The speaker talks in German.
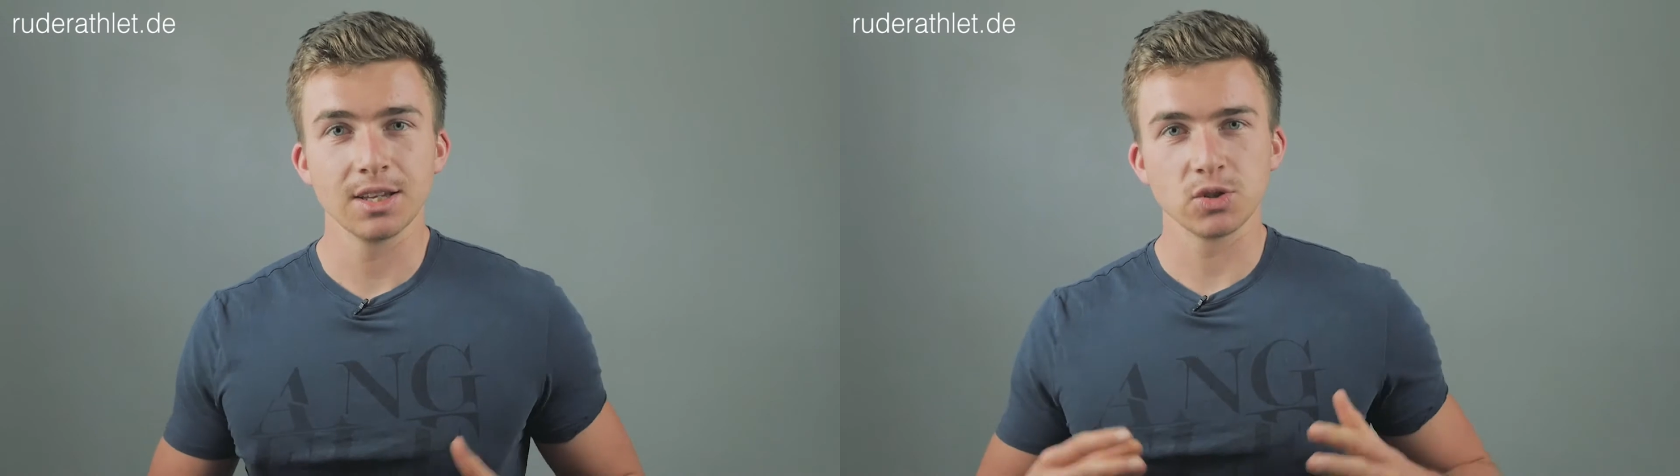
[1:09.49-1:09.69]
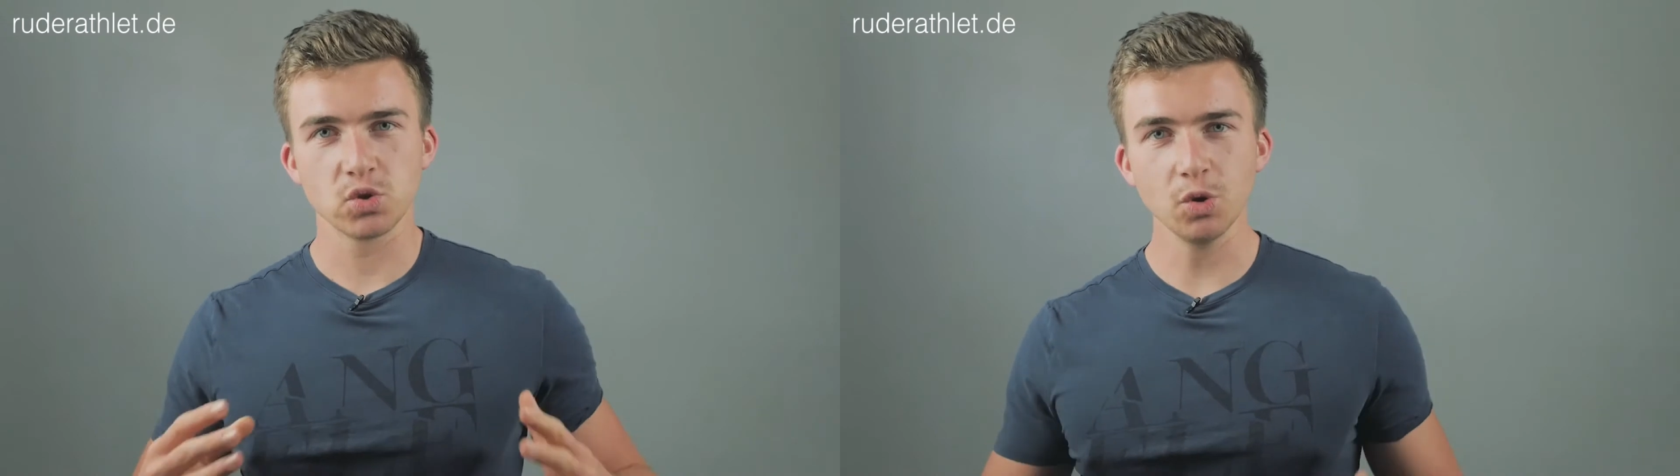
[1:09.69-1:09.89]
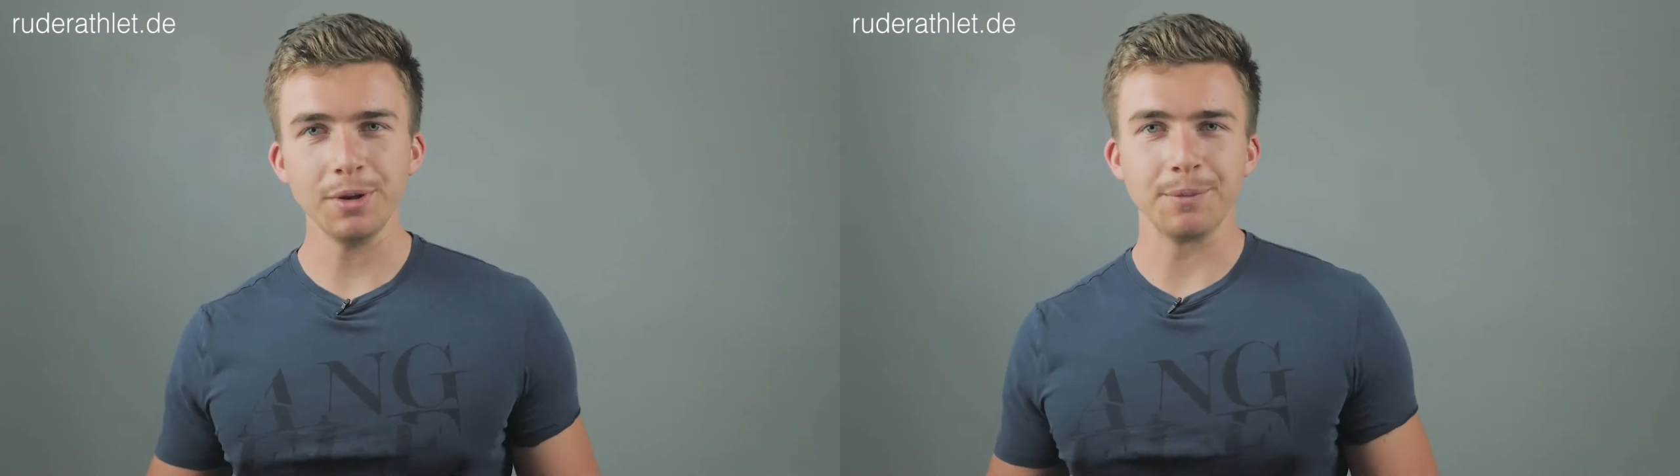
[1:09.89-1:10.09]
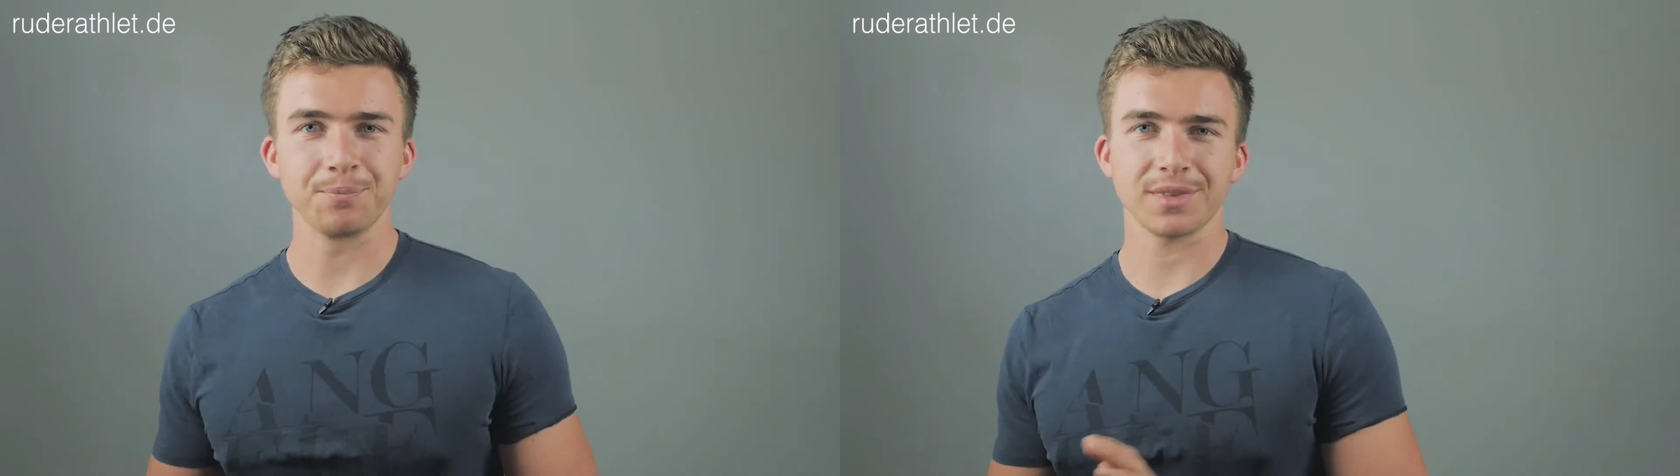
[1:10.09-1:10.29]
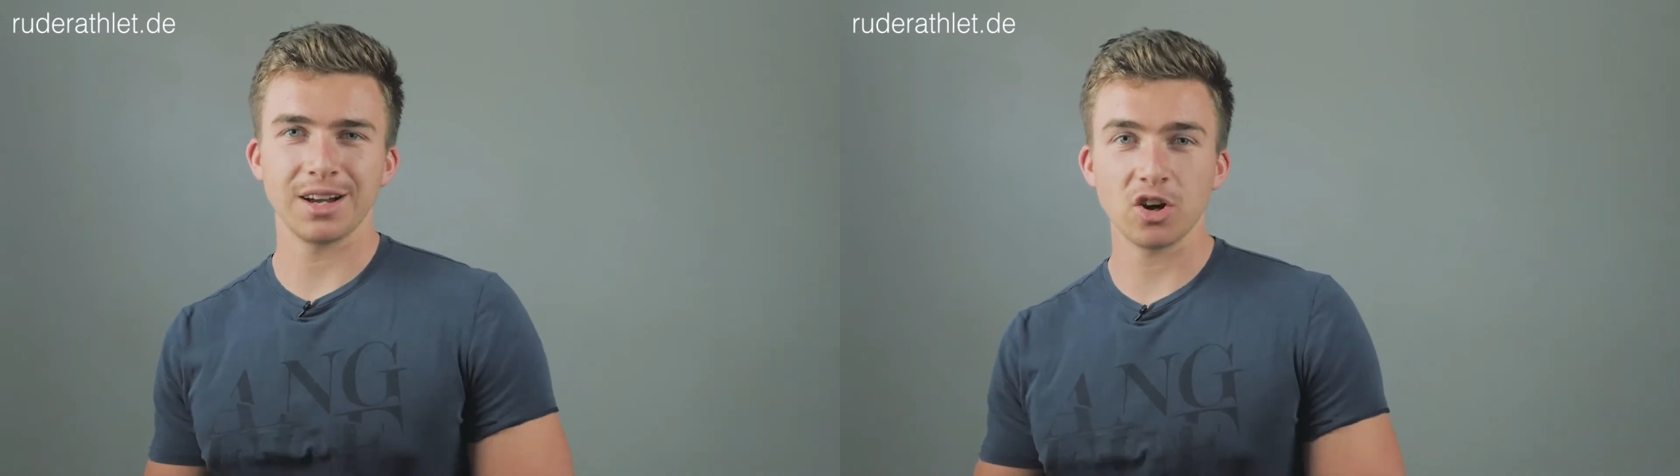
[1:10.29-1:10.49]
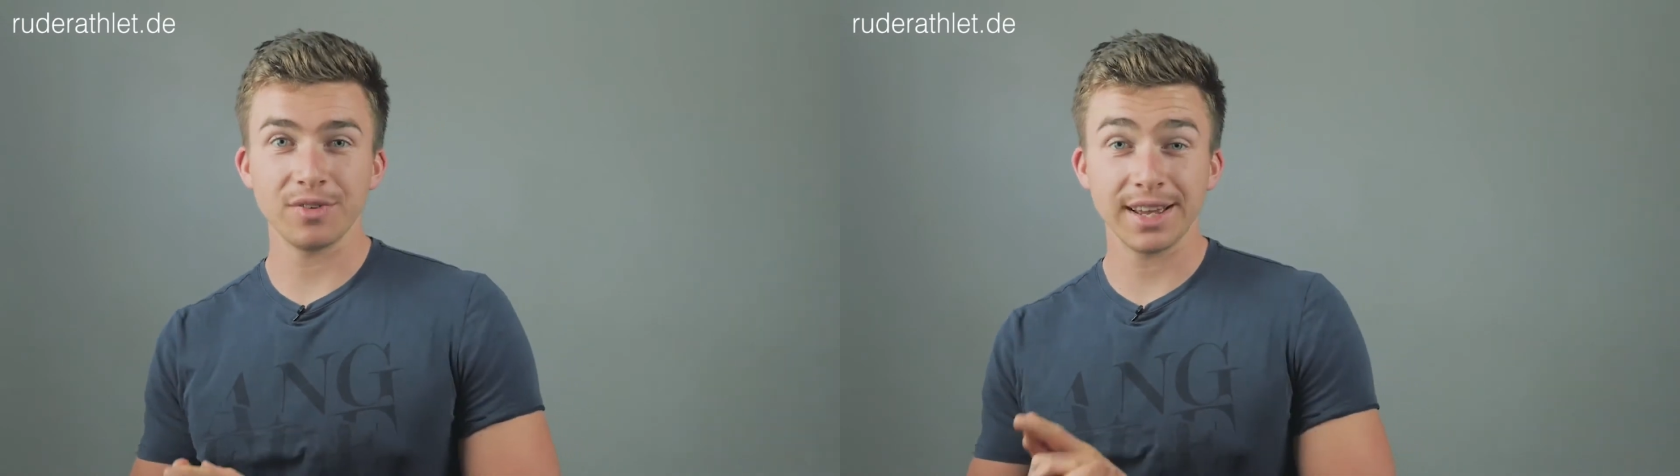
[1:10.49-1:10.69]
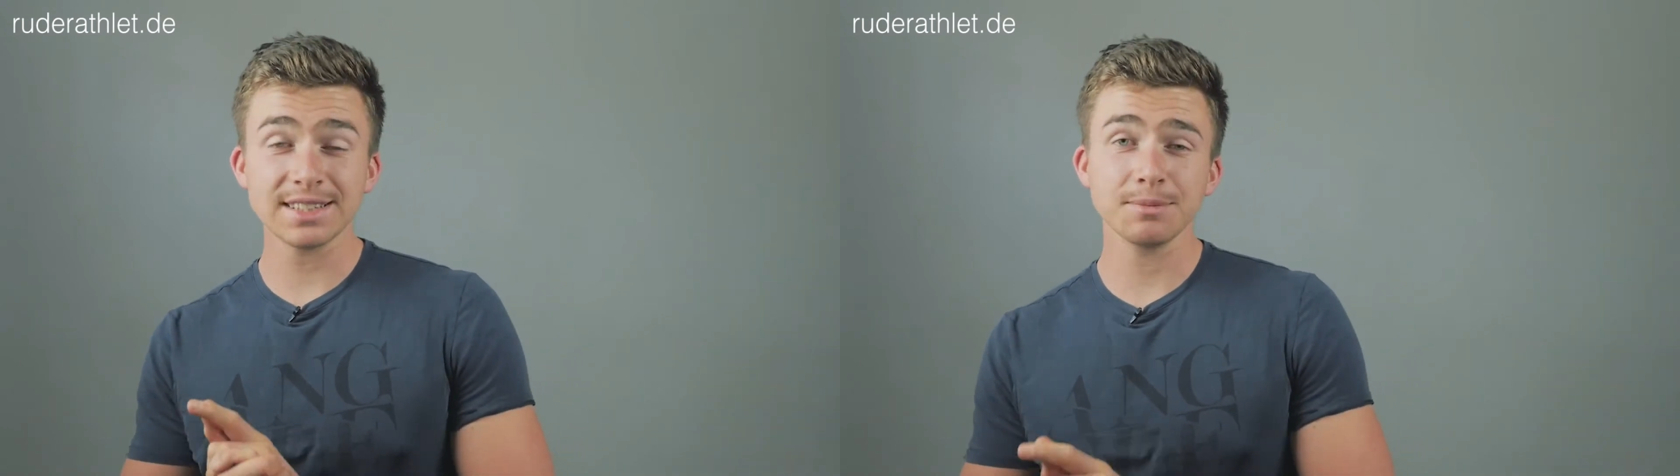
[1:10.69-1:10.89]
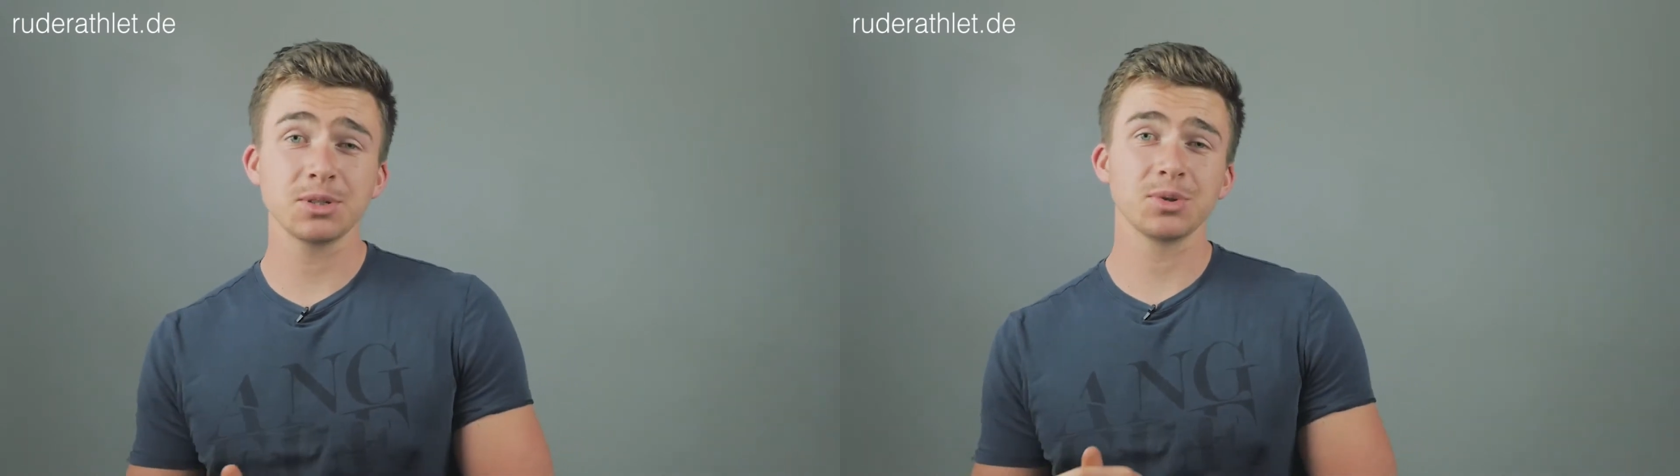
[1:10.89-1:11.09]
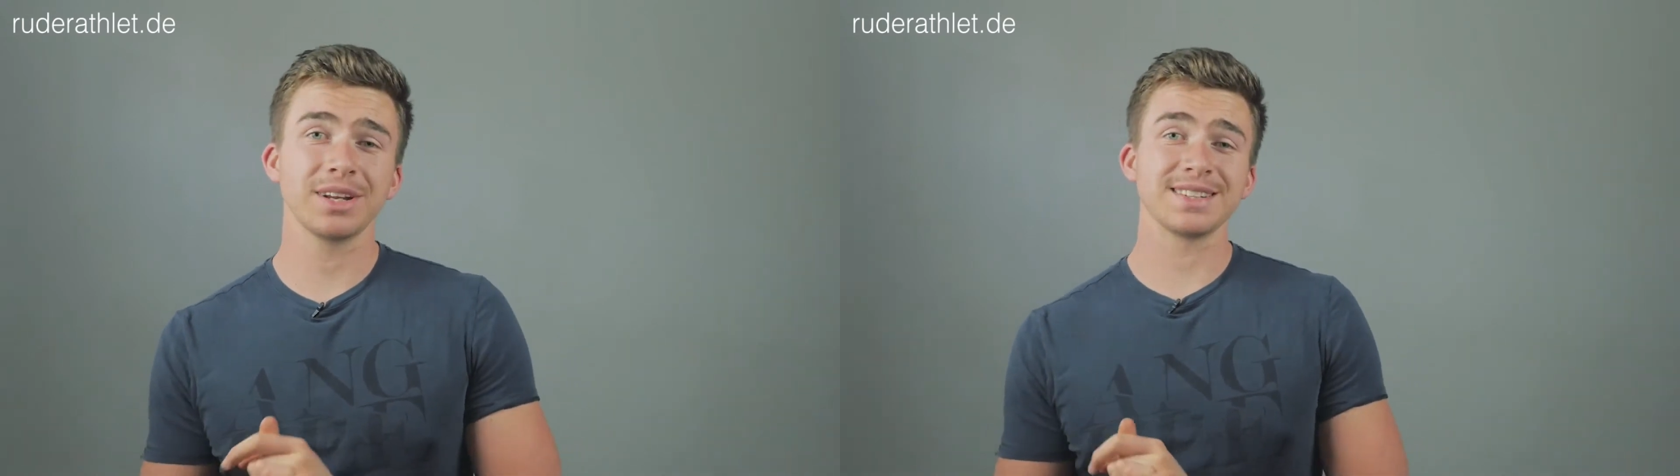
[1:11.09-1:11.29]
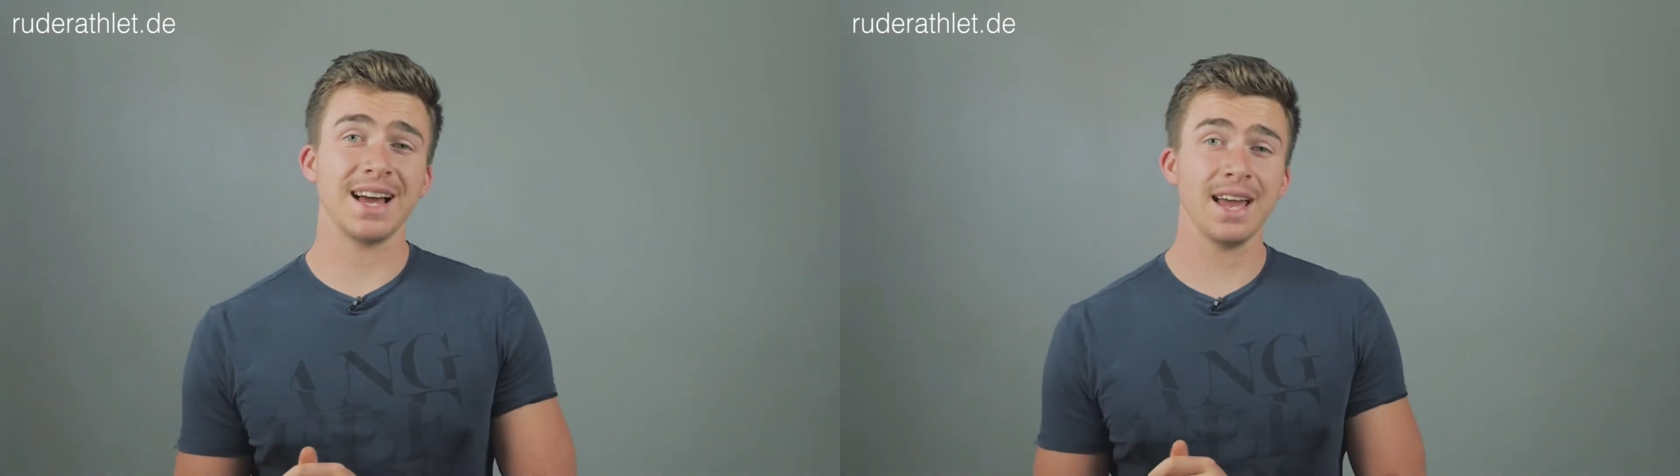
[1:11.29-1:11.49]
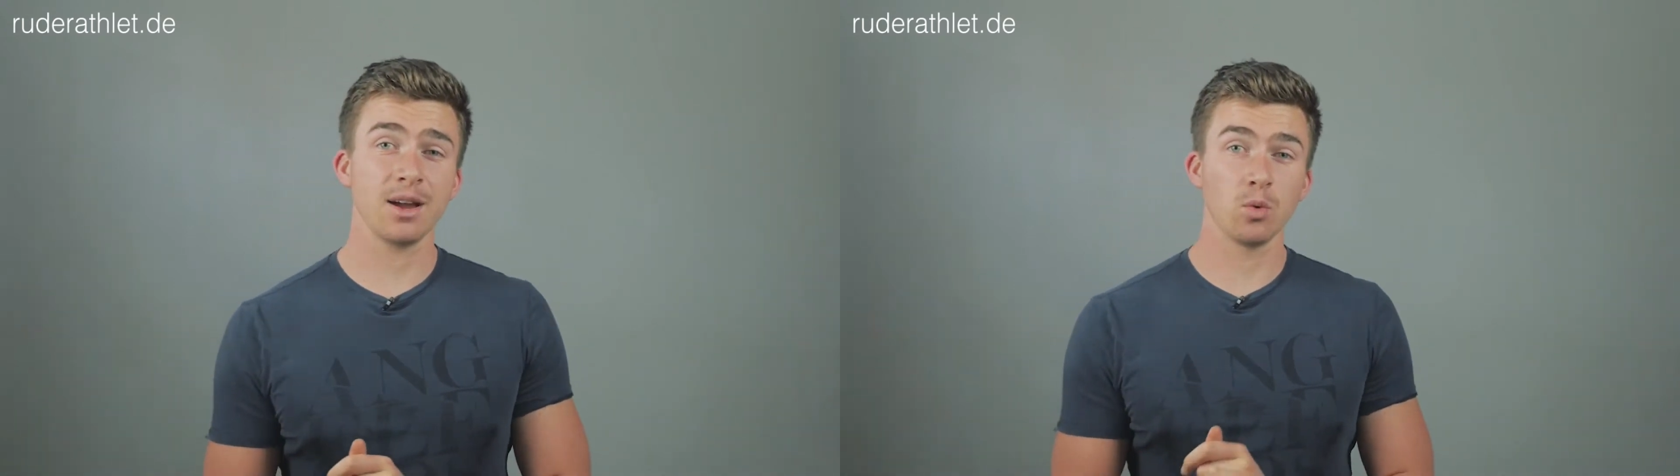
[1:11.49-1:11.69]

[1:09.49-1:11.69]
Supi, dann kommen wir jetzt nämlich zu den drei